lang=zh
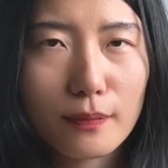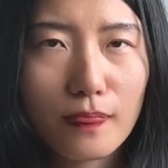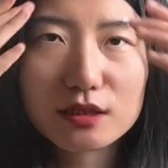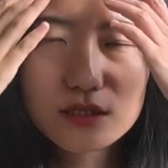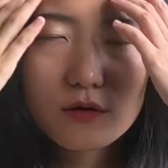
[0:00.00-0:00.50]

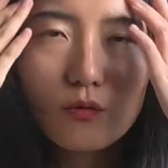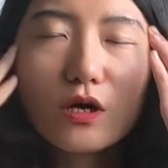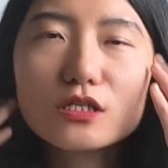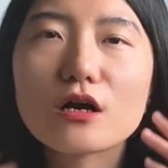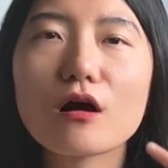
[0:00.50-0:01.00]
这个过
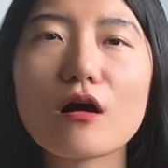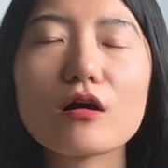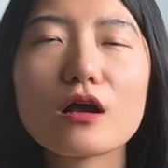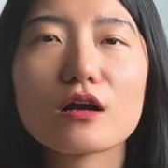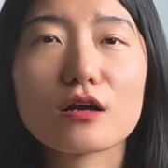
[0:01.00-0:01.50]
程
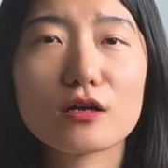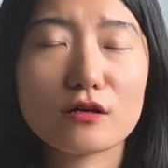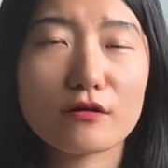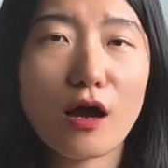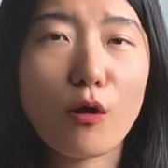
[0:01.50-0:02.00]
可
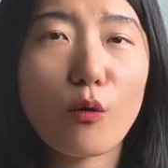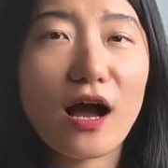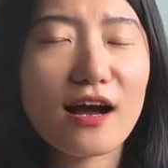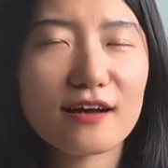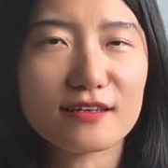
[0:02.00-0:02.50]
能要花
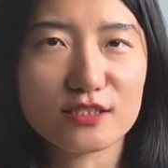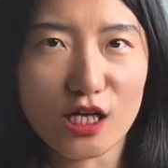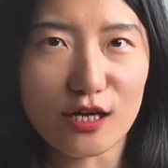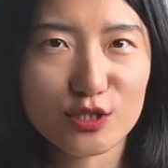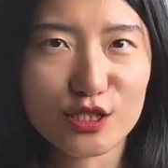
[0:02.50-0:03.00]
很
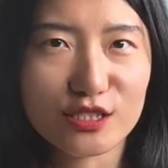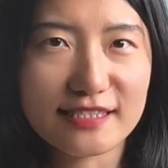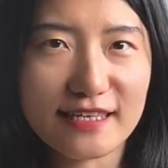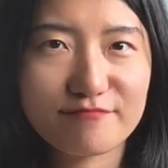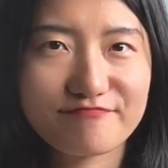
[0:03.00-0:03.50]
长时
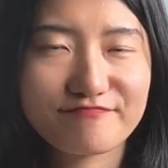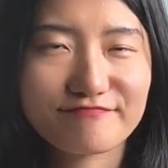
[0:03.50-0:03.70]
间。